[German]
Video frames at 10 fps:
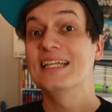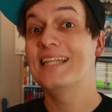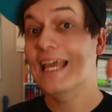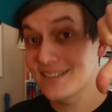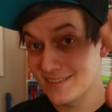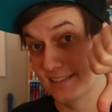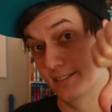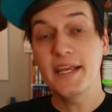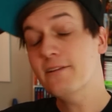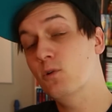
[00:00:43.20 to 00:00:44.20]
Denkste.
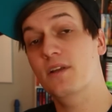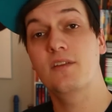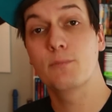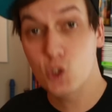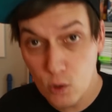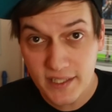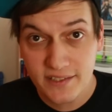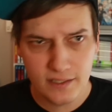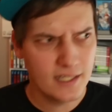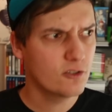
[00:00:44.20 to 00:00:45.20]
Nicht nur, dass der
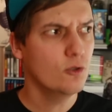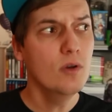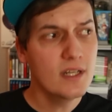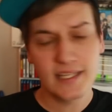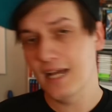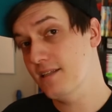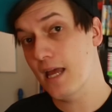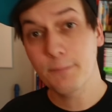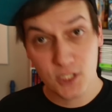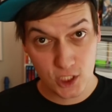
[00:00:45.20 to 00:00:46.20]
Beschuldigte natürlich alles
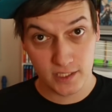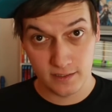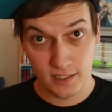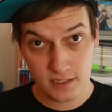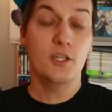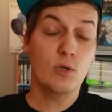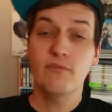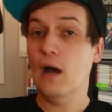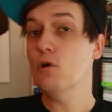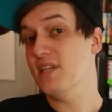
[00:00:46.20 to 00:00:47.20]
abgestritten hat, die junge
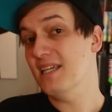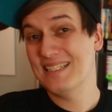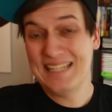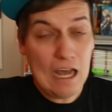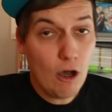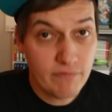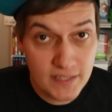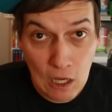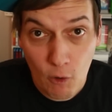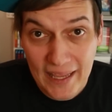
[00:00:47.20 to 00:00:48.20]
Frau saß
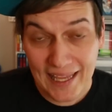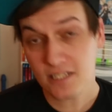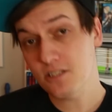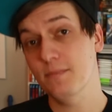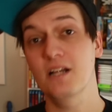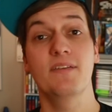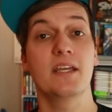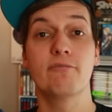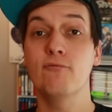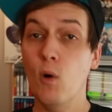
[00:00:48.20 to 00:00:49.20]
daraufhin auch erstmal
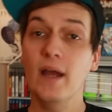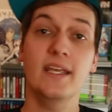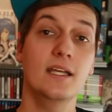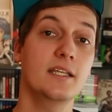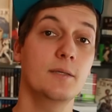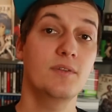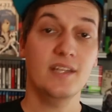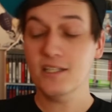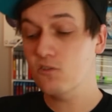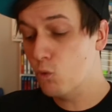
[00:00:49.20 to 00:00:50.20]
wegen vorehelichem
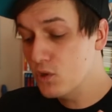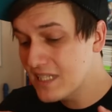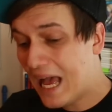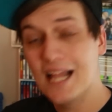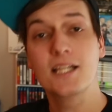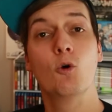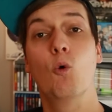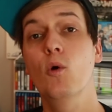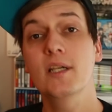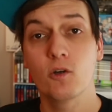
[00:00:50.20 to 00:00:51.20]
Sex und
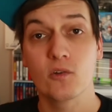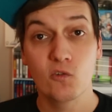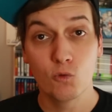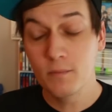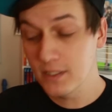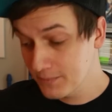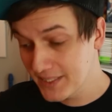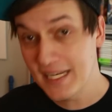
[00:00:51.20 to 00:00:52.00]
Alkoholkonsum im